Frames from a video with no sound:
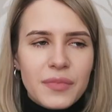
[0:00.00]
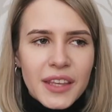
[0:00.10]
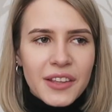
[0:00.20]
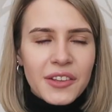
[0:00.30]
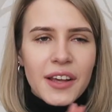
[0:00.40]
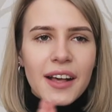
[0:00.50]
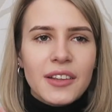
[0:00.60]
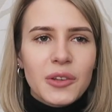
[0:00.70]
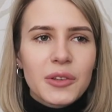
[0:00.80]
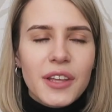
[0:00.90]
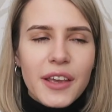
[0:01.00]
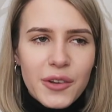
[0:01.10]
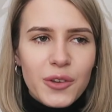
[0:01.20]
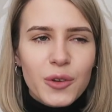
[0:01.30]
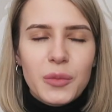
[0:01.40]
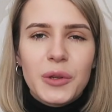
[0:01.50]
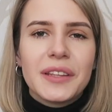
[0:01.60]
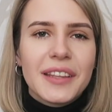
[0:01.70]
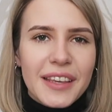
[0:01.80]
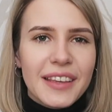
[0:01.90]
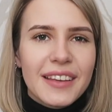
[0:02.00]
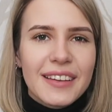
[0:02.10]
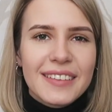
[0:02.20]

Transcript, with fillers: イクラが乗っているブリヌイ